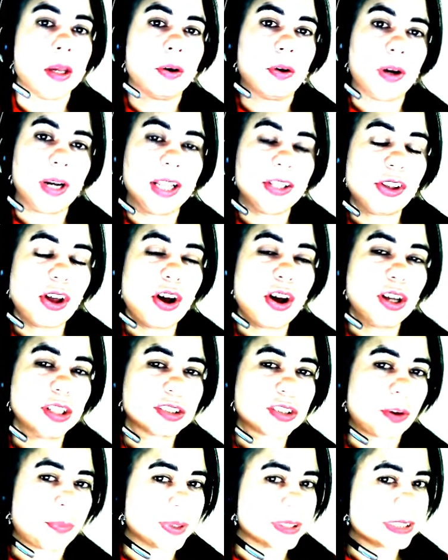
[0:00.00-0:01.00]
Hola a
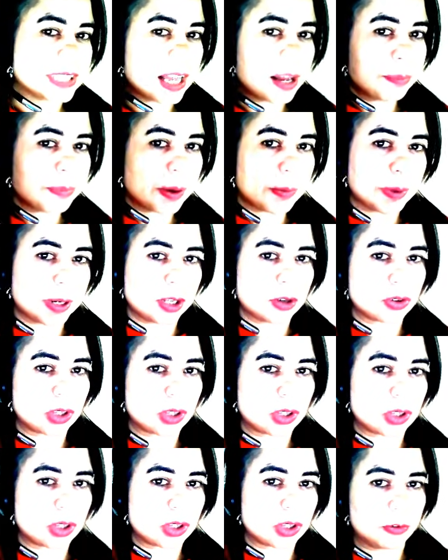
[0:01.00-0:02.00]
todos, ¿cómo están?
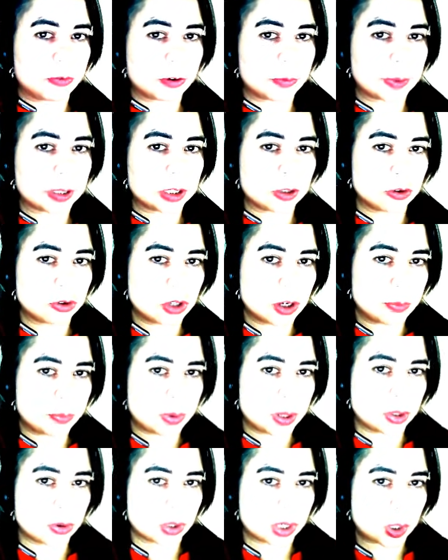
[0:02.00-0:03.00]
Bienvenidos a su canal informativo Yo
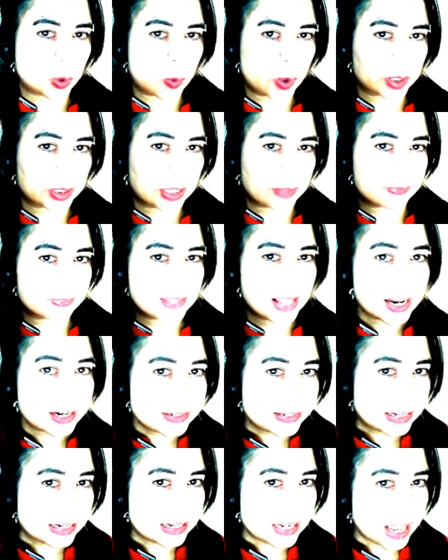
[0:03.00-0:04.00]
Emprendo. Recuerda
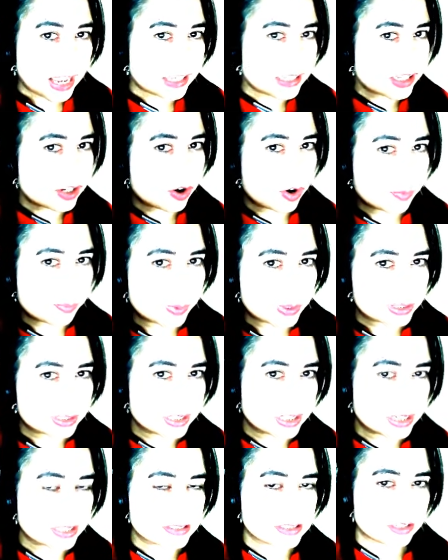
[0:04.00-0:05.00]
darle like,
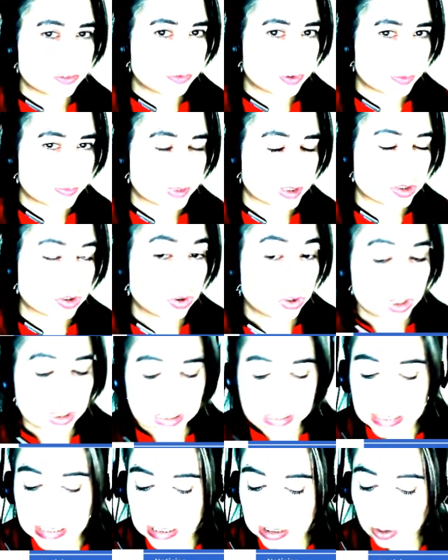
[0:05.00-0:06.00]
compartir esta
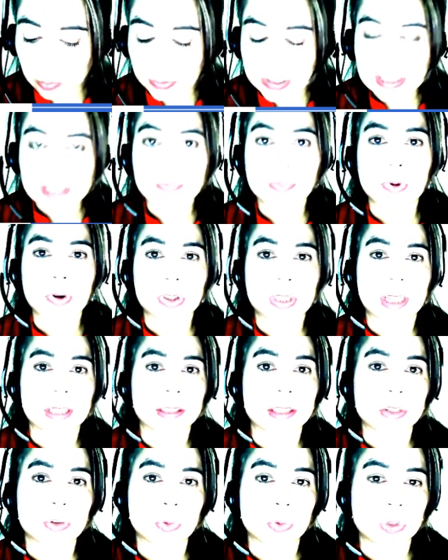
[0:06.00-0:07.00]
información y lo más
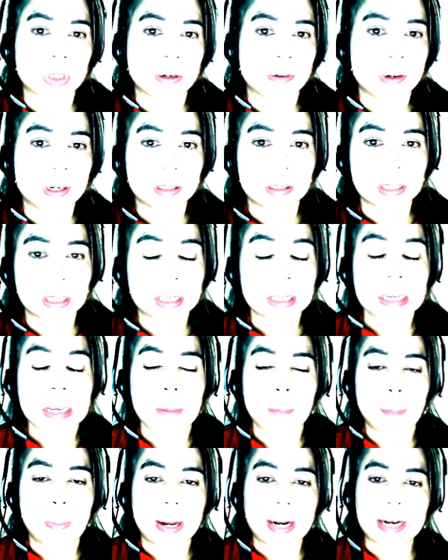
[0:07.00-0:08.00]
importante, suscribirte
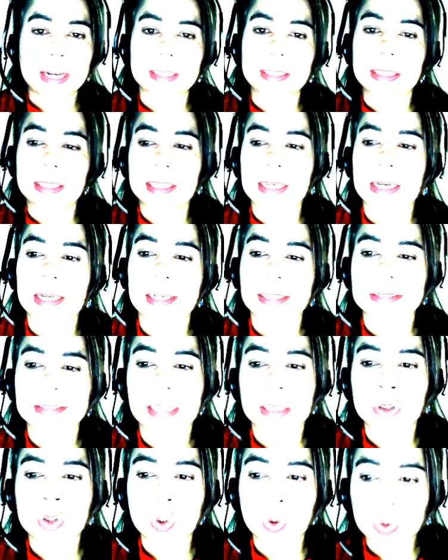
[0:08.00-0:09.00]
para que te lleguen
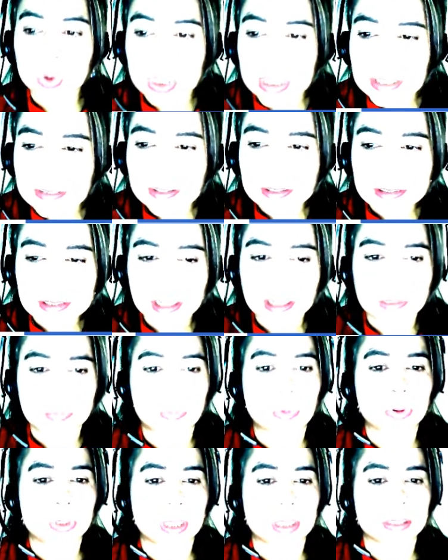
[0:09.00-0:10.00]
estas noticias tan
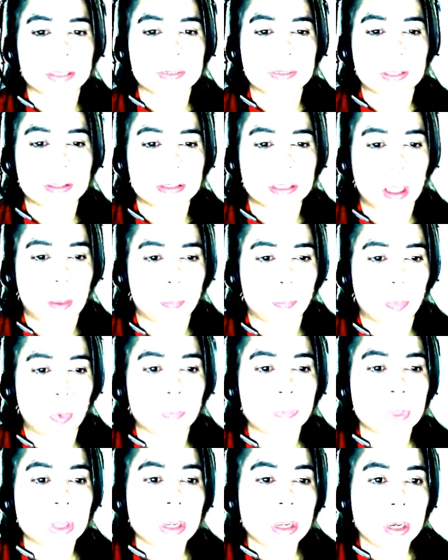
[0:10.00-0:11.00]
importantes a
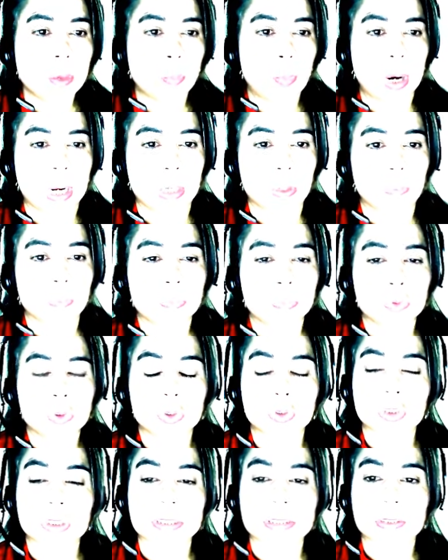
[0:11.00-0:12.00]
tiempo. Bueno,
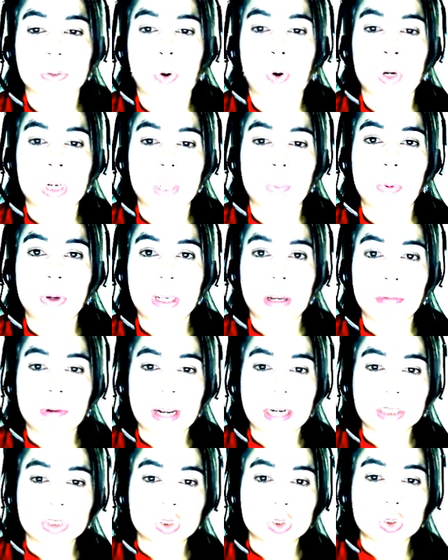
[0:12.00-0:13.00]
entonces hoy les voy a
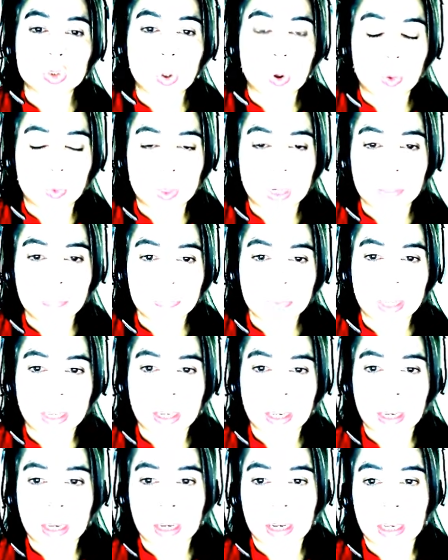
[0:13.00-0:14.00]
hablar sobre
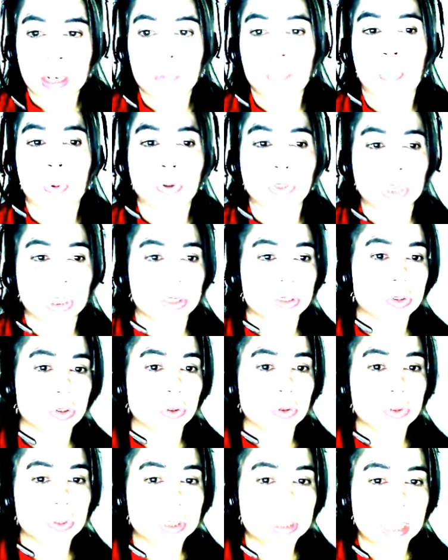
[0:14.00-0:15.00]
eh, el
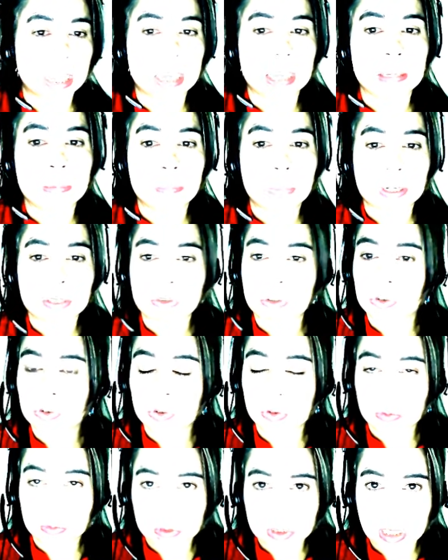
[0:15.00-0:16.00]
proyecto de inversión
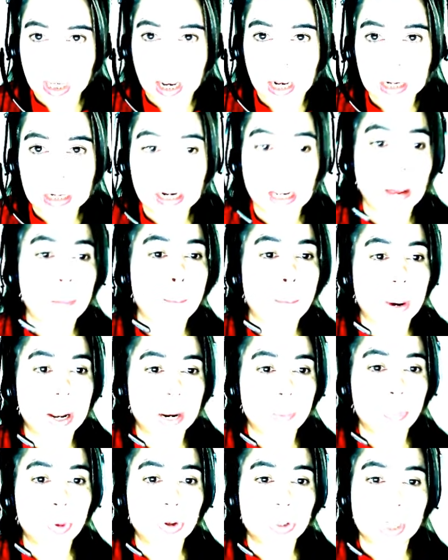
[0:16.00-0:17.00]
social
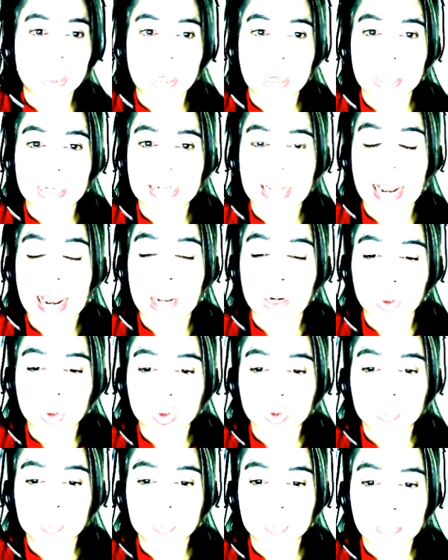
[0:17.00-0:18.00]
para proteger a
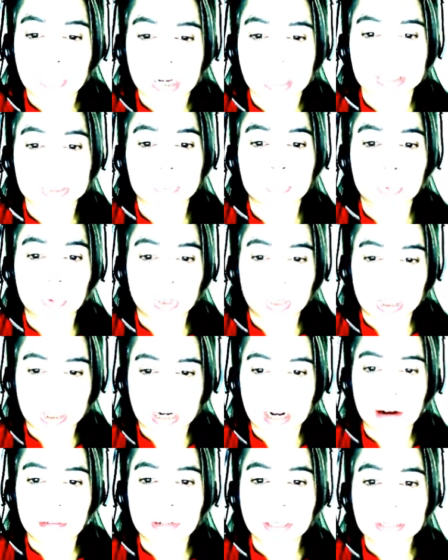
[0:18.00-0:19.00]
los más
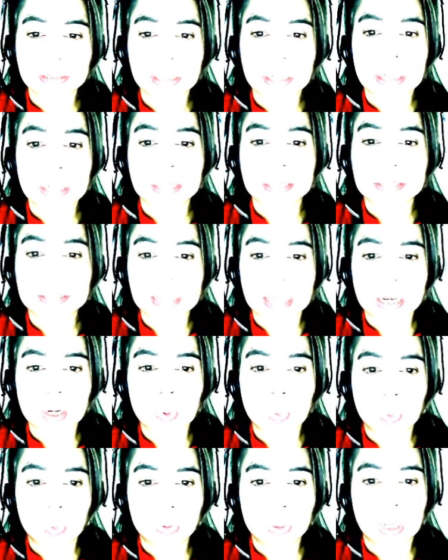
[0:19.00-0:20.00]
vulnerables
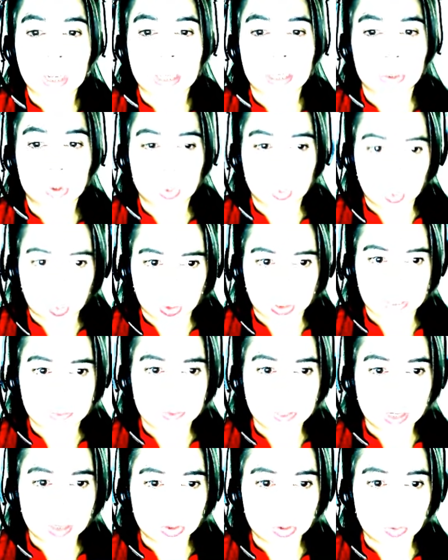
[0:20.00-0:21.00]
según
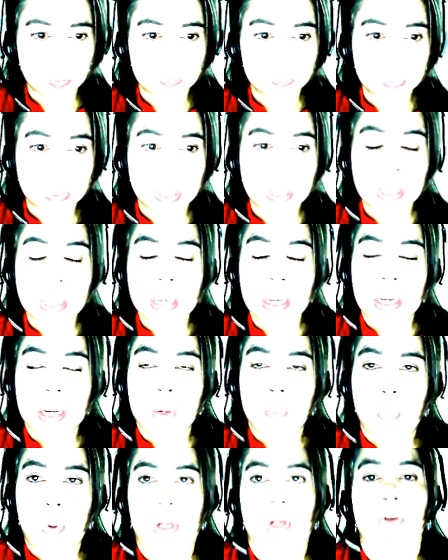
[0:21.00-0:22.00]
Duque, ¿cierto?
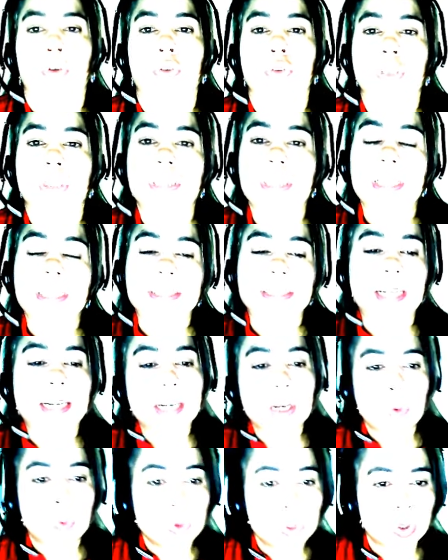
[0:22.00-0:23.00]
Bueno, entonces en
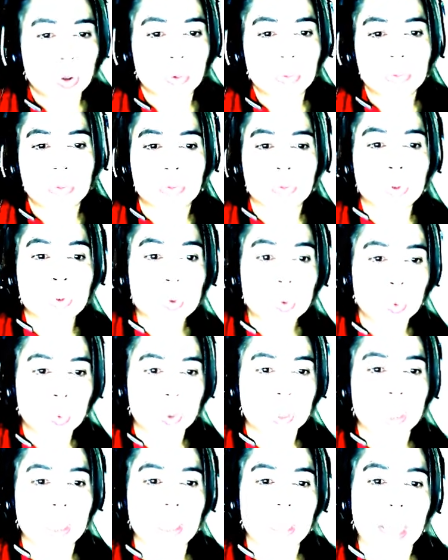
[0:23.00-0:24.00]
esta reunión
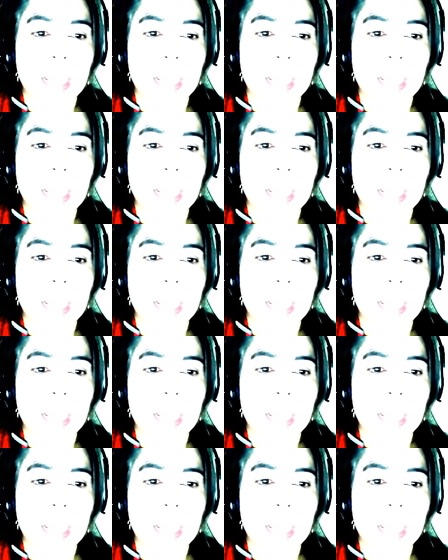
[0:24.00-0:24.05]
Duque